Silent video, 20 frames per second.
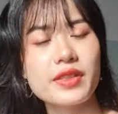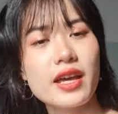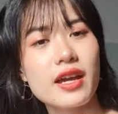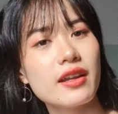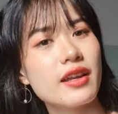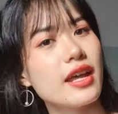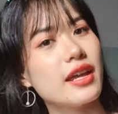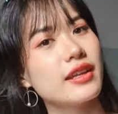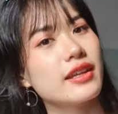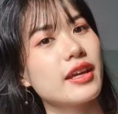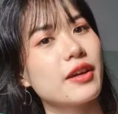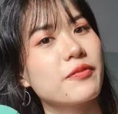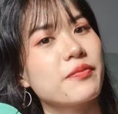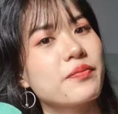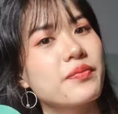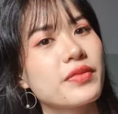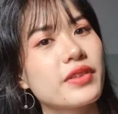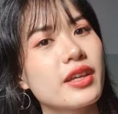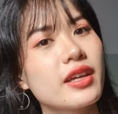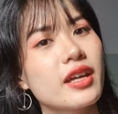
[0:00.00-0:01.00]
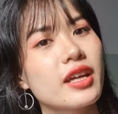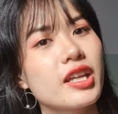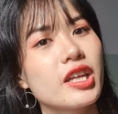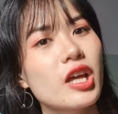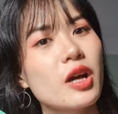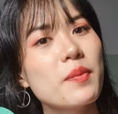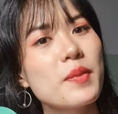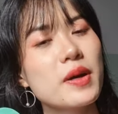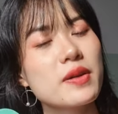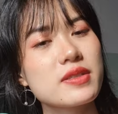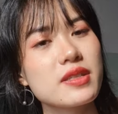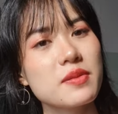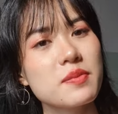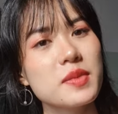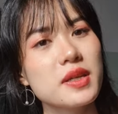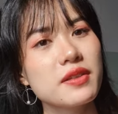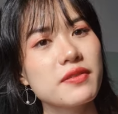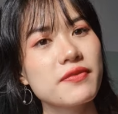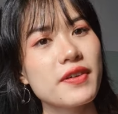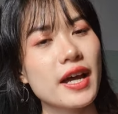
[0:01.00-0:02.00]
ở đây nè nó màu xanh
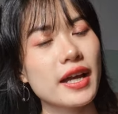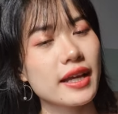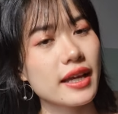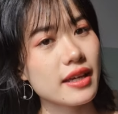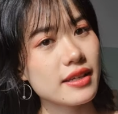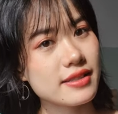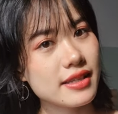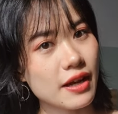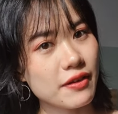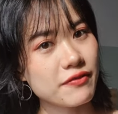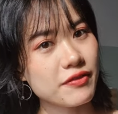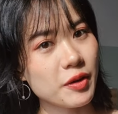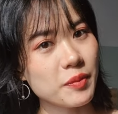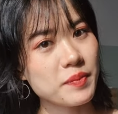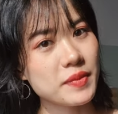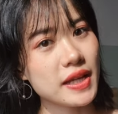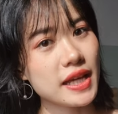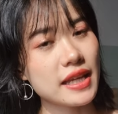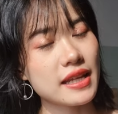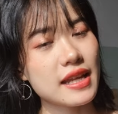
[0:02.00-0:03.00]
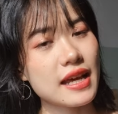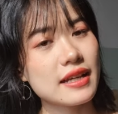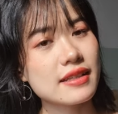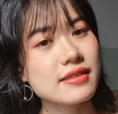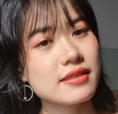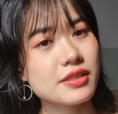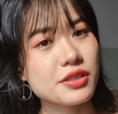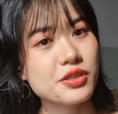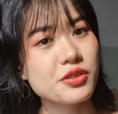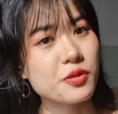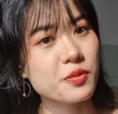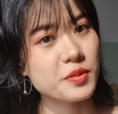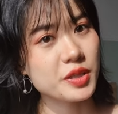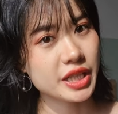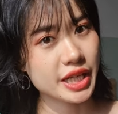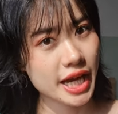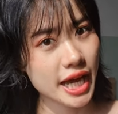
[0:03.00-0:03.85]
minh và cái sản phẩm này đã sử dụng được